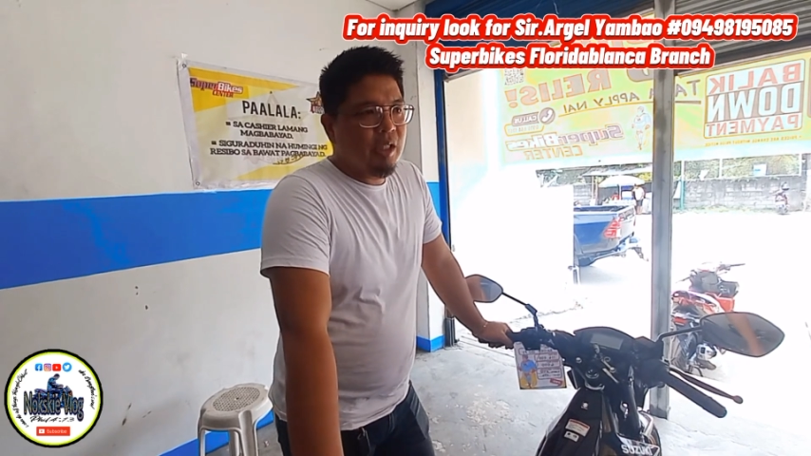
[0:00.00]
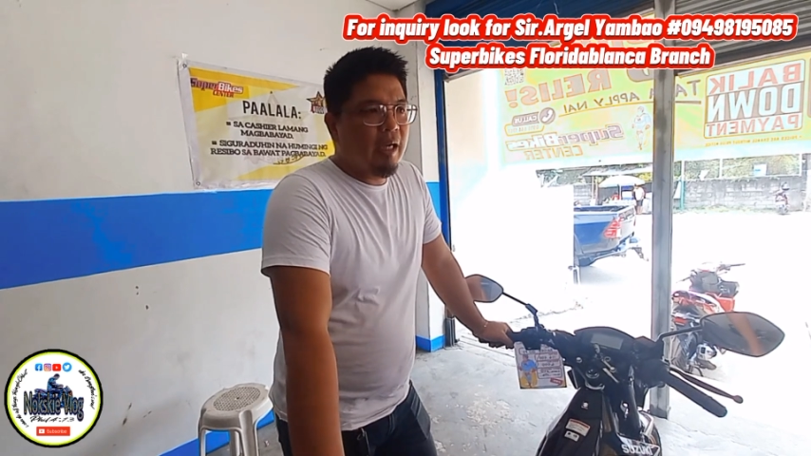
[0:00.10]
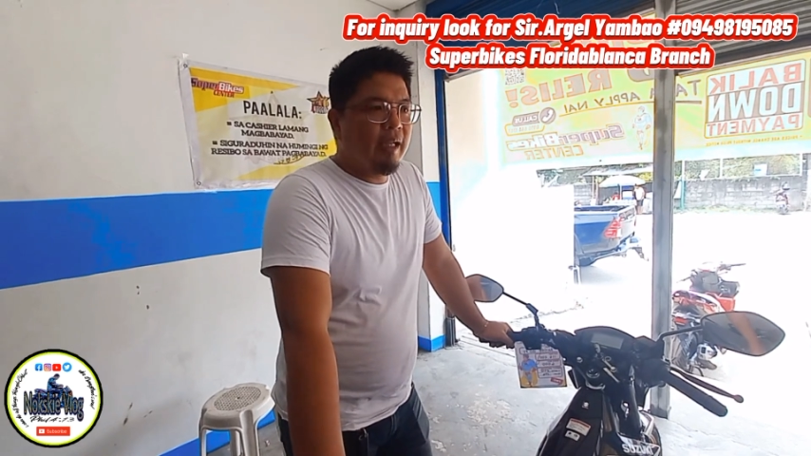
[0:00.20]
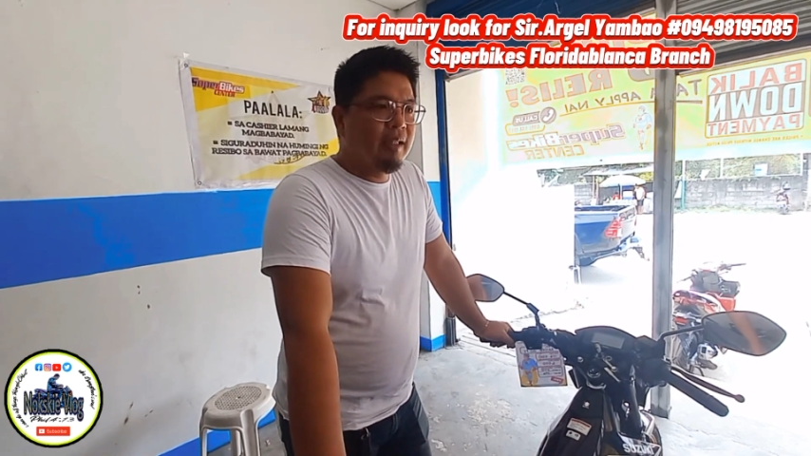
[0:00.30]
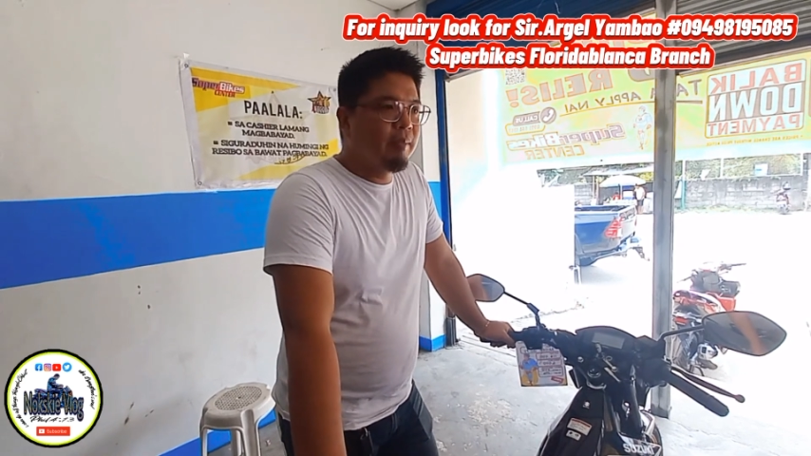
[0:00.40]

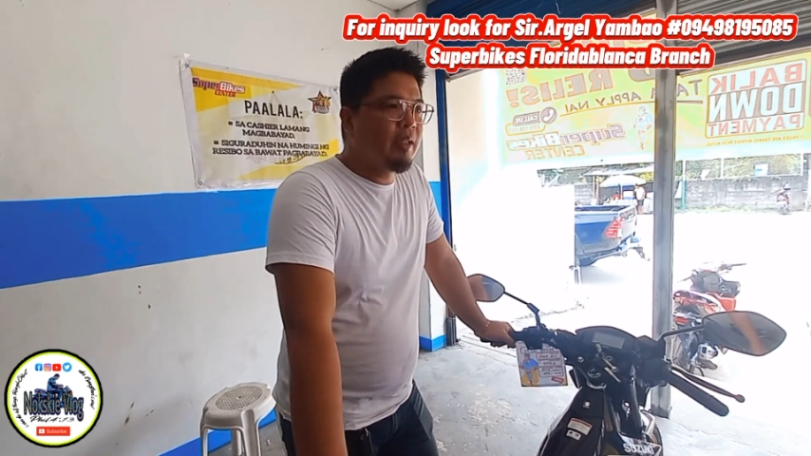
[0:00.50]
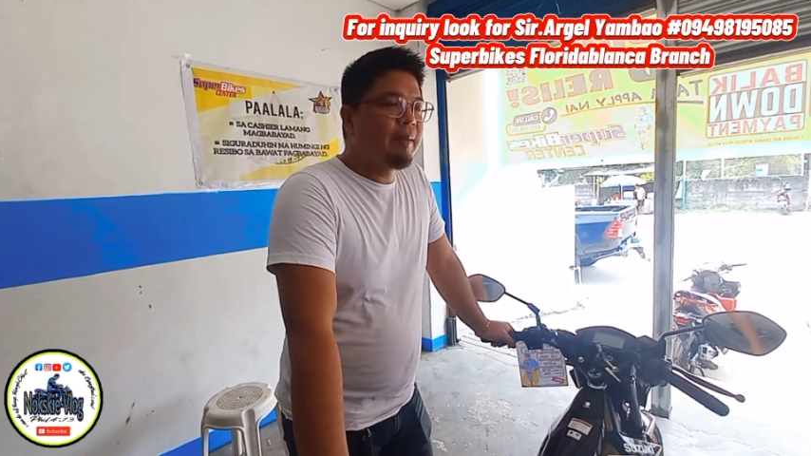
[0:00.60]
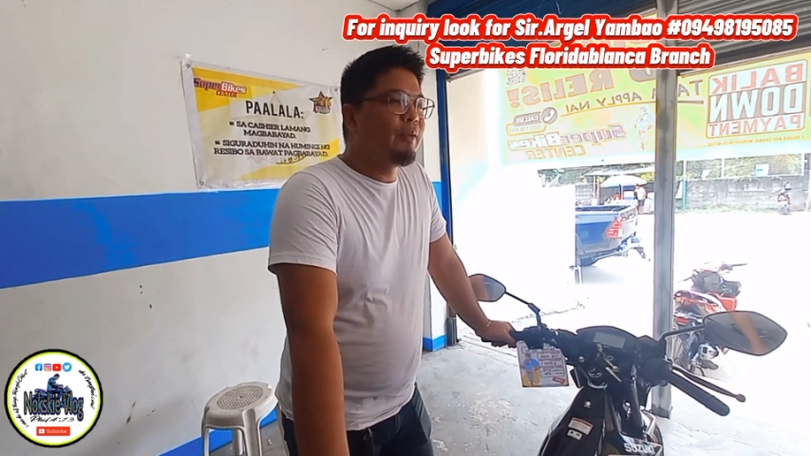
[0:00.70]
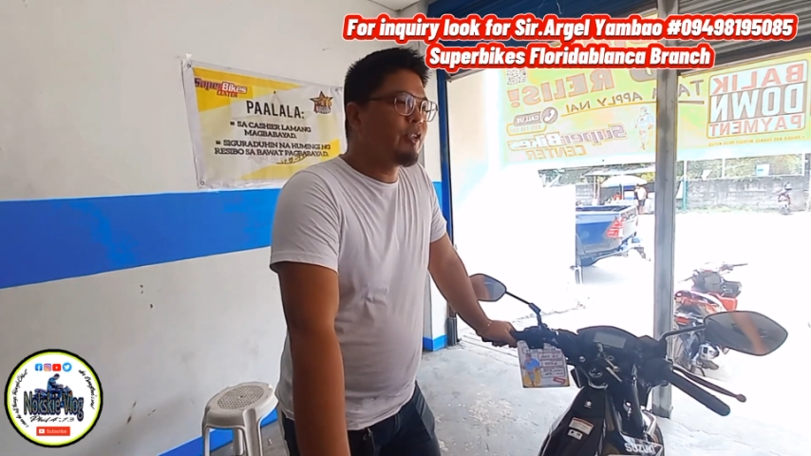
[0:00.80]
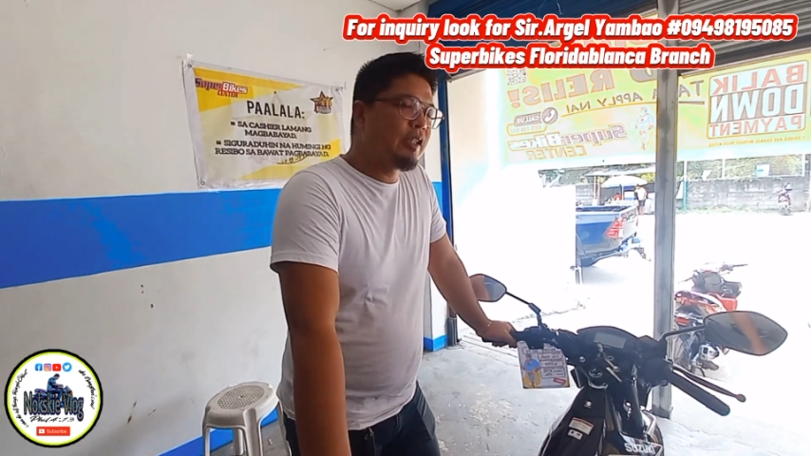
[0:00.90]
kahit gamitin
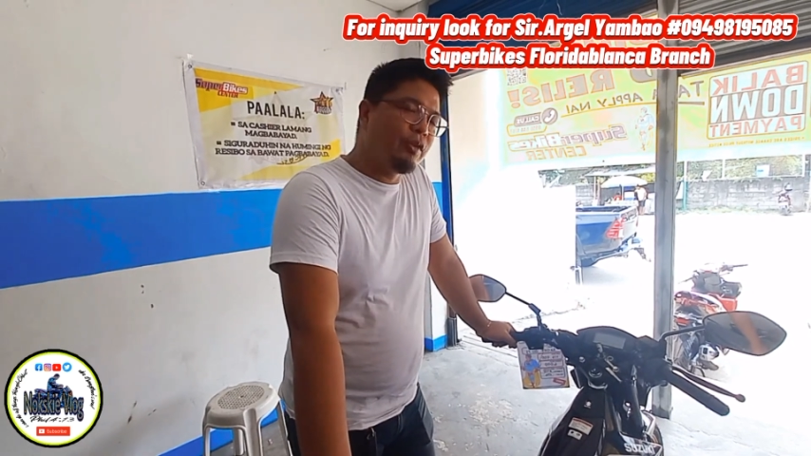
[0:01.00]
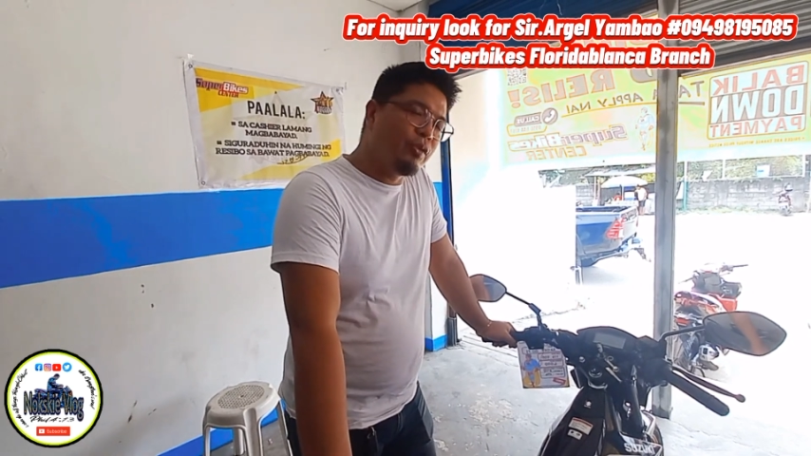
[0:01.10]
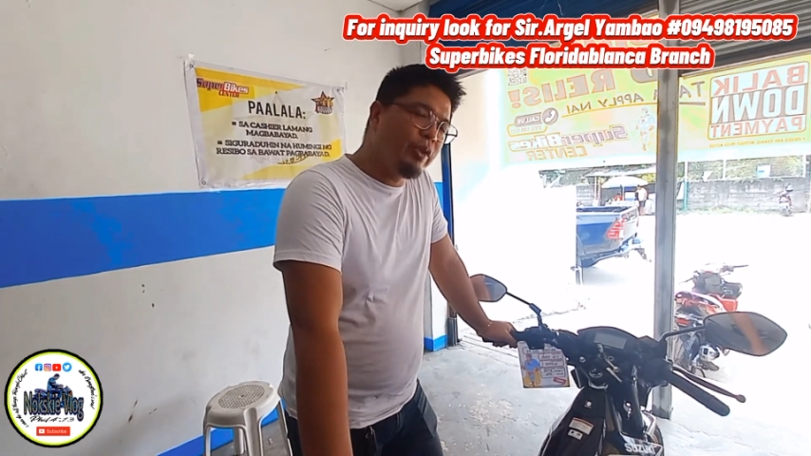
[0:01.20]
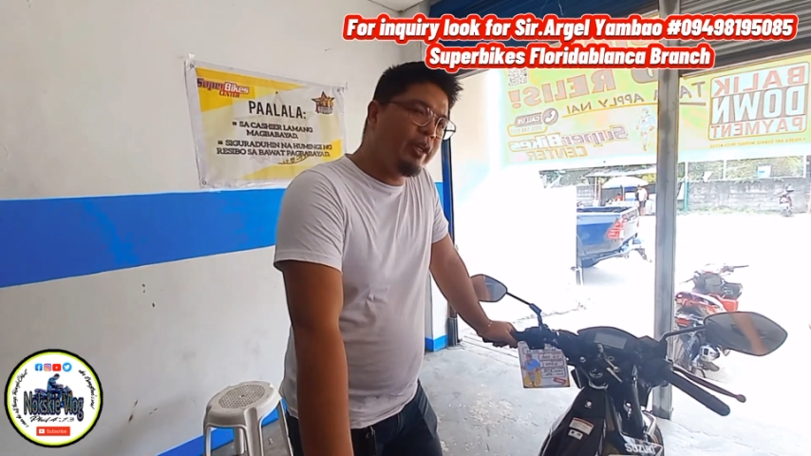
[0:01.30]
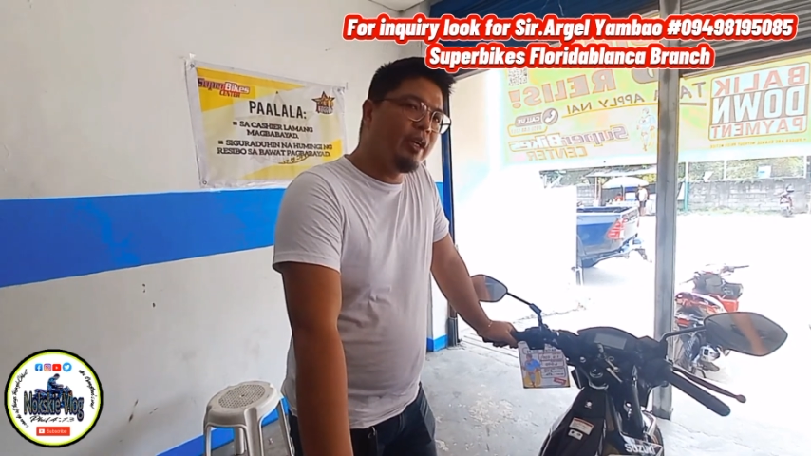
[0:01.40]
mo siya sa New
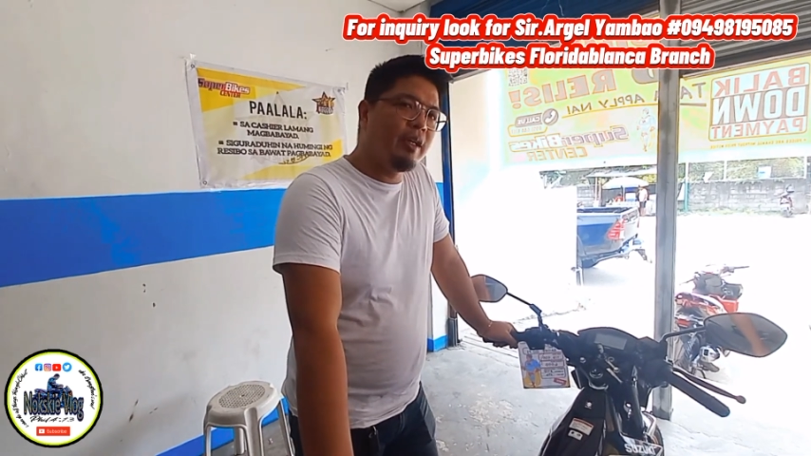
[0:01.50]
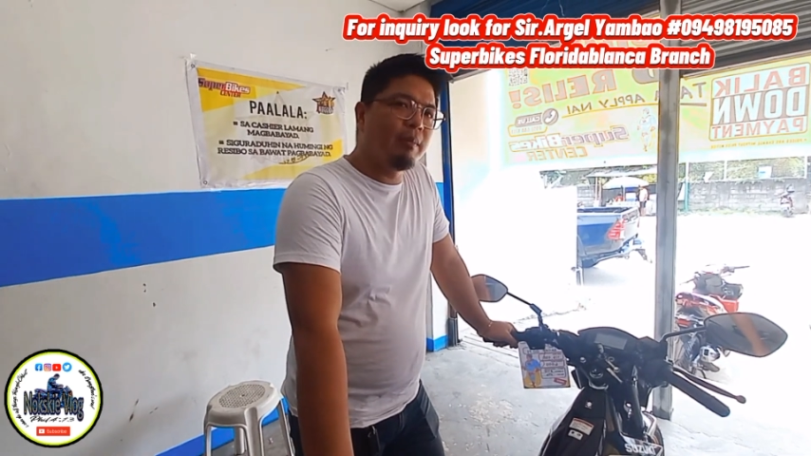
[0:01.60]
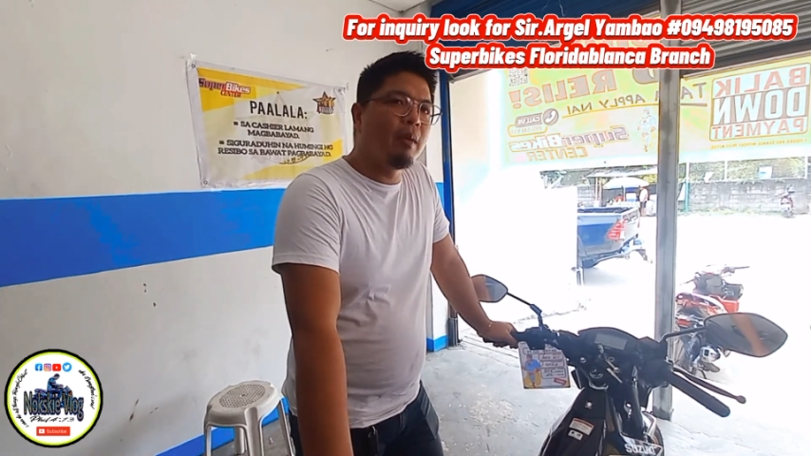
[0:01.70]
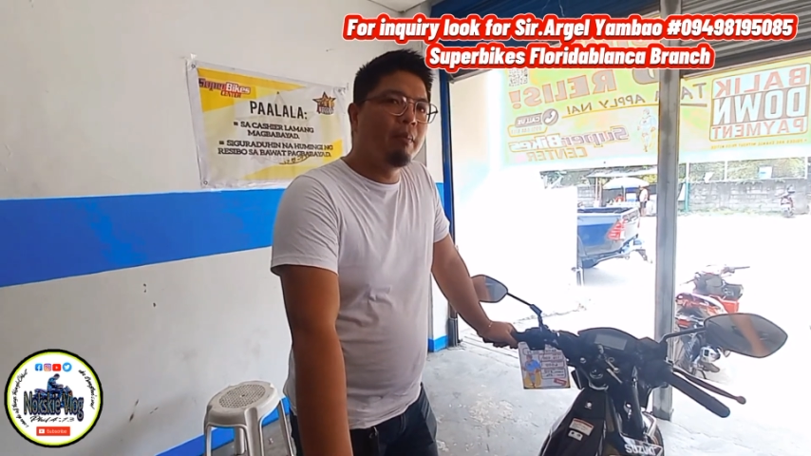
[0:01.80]
Year, na